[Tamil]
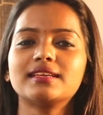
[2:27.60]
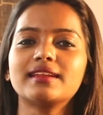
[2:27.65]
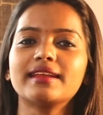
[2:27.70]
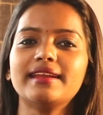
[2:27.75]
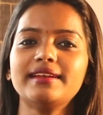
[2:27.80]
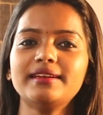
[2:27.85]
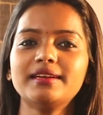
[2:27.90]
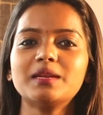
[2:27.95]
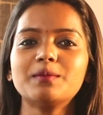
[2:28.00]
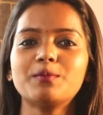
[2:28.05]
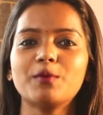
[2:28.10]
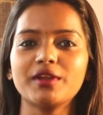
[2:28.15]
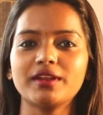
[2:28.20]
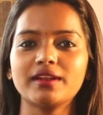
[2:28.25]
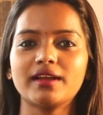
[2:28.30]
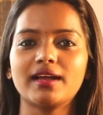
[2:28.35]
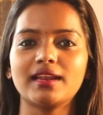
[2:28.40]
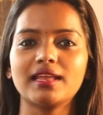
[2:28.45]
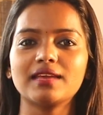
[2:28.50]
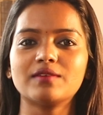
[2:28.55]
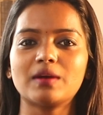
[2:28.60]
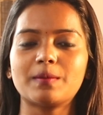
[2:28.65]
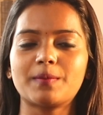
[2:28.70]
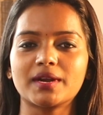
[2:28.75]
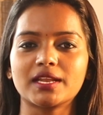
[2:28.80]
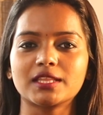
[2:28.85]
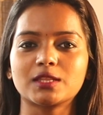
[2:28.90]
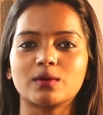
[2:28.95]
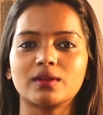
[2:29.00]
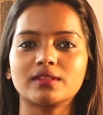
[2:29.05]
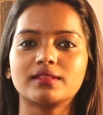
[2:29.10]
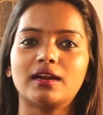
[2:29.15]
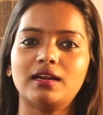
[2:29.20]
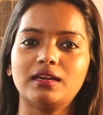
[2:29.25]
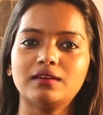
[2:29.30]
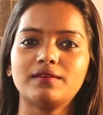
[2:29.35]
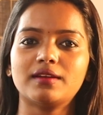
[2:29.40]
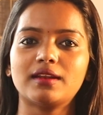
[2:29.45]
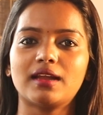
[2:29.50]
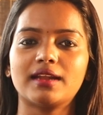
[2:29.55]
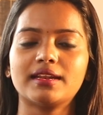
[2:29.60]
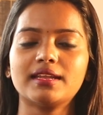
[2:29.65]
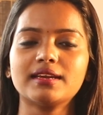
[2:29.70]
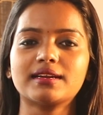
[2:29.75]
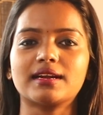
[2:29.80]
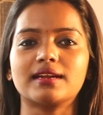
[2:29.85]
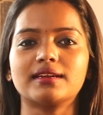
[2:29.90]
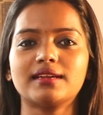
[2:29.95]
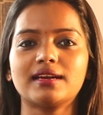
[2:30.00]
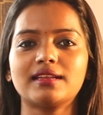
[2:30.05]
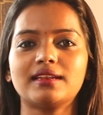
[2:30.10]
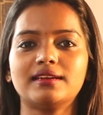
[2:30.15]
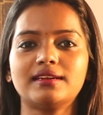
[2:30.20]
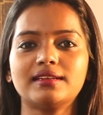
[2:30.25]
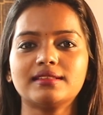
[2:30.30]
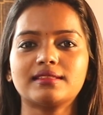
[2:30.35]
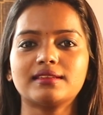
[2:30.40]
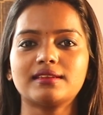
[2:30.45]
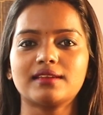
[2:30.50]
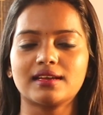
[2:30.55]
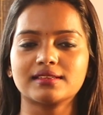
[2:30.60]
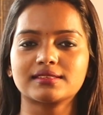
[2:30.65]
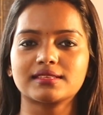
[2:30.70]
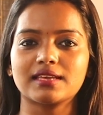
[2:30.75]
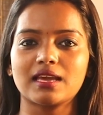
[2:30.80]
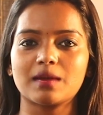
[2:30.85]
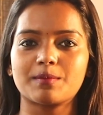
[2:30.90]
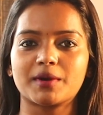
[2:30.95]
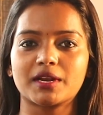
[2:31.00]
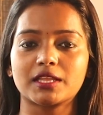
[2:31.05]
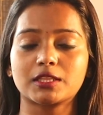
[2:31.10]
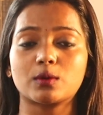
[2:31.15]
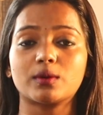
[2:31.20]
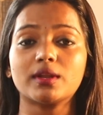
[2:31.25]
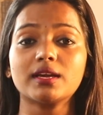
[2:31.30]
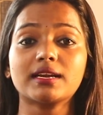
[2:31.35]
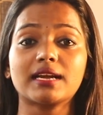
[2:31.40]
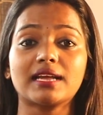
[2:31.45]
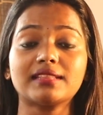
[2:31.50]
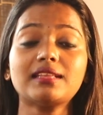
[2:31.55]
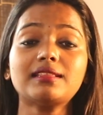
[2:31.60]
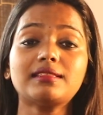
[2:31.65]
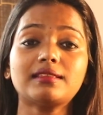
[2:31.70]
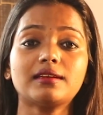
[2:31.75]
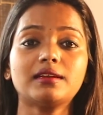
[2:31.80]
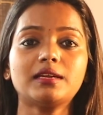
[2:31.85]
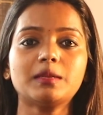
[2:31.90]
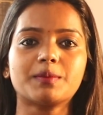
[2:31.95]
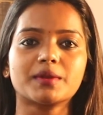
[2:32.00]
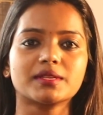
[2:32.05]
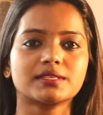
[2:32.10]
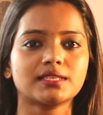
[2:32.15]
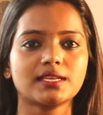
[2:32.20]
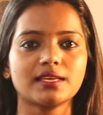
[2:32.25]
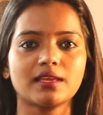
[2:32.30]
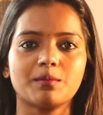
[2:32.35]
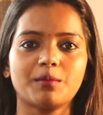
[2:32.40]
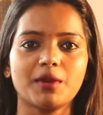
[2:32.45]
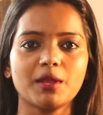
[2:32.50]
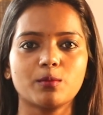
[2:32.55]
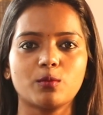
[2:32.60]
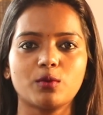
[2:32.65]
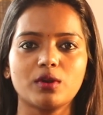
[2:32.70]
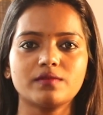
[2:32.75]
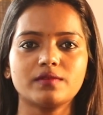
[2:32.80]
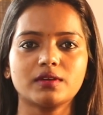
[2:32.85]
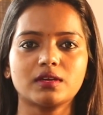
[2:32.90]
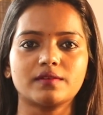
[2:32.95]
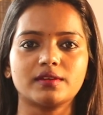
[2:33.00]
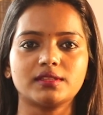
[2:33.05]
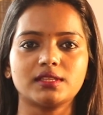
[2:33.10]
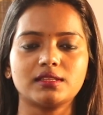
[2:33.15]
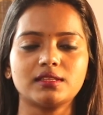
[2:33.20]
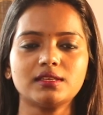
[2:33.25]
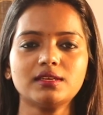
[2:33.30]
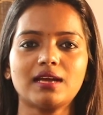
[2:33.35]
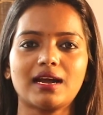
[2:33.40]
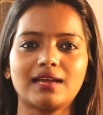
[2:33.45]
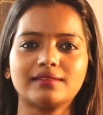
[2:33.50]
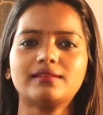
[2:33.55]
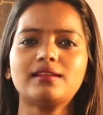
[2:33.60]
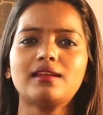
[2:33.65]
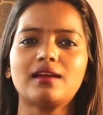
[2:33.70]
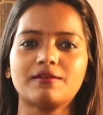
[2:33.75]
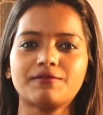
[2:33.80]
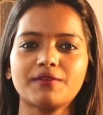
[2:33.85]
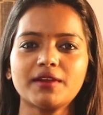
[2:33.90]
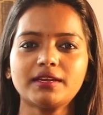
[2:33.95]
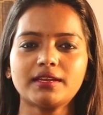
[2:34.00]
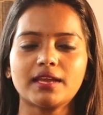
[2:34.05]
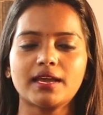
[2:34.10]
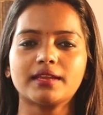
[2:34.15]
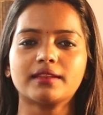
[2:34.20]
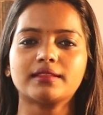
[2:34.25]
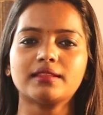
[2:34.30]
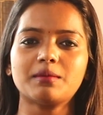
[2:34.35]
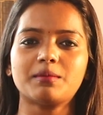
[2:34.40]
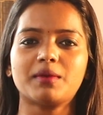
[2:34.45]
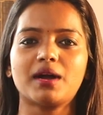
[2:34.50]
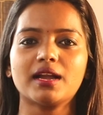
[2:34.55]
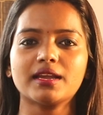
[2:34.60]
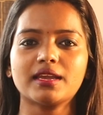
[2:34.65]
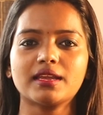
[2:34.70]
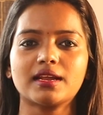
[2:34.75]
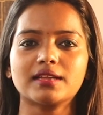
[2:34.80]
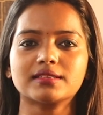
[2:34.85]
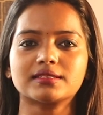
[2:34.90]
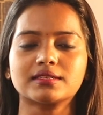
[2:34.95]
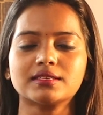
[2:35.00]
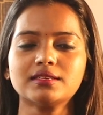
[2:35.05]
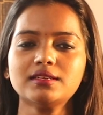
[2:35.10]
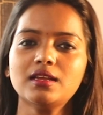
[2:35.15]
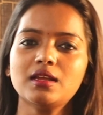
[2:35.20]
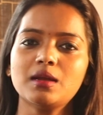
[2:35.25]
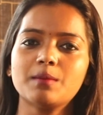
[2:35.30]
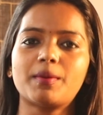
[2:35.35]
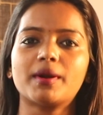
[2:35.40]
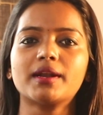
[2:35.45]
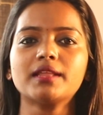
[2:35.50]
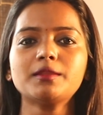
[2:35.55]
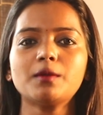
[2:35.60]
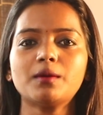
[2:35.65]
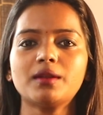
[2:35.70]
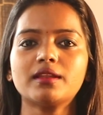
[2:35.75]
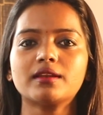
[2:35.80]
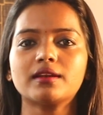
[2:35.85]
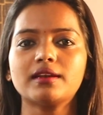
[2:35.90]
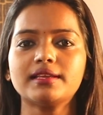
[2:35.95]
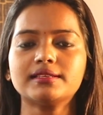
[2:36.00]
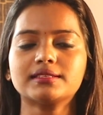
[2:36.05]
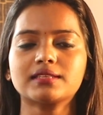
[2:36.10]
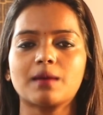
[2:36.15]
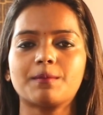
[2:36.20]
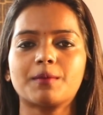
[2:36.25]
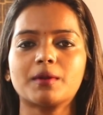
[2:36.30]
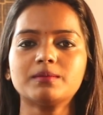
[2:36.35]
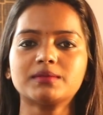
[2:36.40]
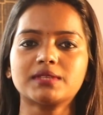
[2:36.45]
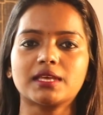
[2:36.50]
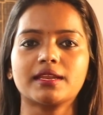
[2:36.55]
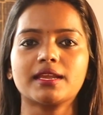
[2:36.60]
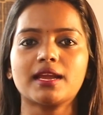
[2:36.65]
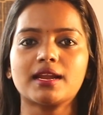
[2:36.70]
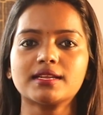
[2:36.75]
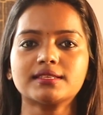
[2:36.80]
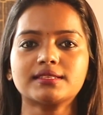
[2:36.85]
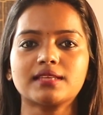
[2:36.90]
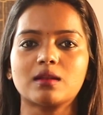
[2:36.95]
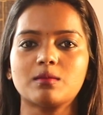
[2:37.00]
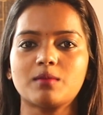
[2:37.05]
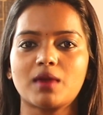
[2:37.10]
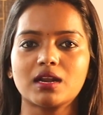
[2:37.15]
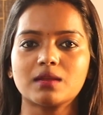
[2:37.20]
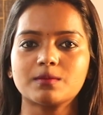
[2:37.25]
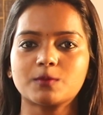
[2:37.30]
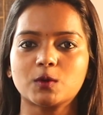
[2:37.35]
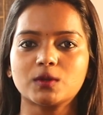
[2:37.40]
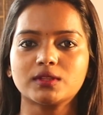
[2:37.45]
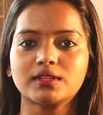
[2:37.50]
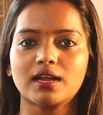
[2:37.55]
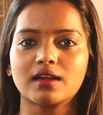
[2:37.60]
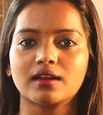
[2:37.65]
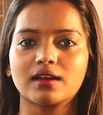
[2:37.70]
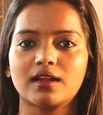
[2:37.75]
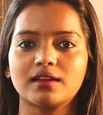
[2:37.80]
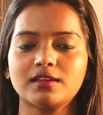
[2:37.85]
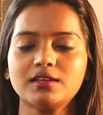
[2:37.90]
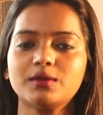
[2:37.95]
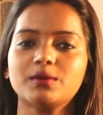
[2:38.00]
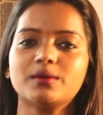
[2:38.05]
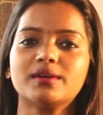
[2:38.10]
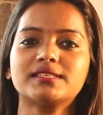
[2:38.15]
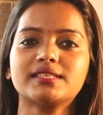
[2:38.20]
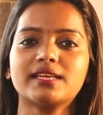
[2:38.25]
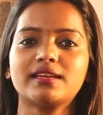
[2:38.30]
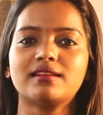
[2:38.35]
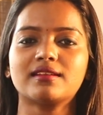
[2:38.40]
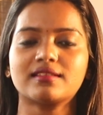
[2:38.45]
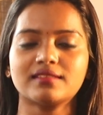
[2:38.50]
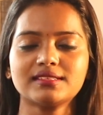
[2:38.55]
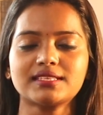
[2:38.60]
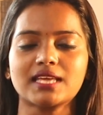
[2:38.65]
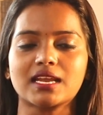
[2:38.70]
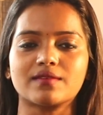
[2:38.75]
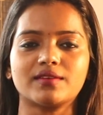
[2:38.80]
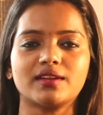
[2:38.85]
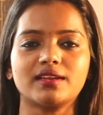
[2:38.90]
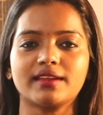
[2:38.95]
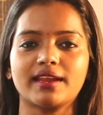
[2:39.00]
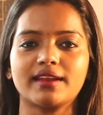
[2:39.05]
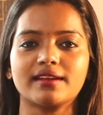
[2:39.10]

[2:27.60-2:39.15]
சார் இன்று போய் நாளைவா படத்தோட தழுவலான கண்ணா லட்டுத்தன ஆசையா படத்தோட கதை திருட்டு பிரச்சனை எப்படி முடிவுக்கு வந்தது அதுல அஃபெக்ட் ஆயிருந்த பாக்யராஜ்க்கு படத்தோட ரிலீஸ்க்கு அப்புறம் சரியான சன்மானம் கொடுத்தாங்களான்னு யுஎஸ்ஐல இருந்து சரவணன்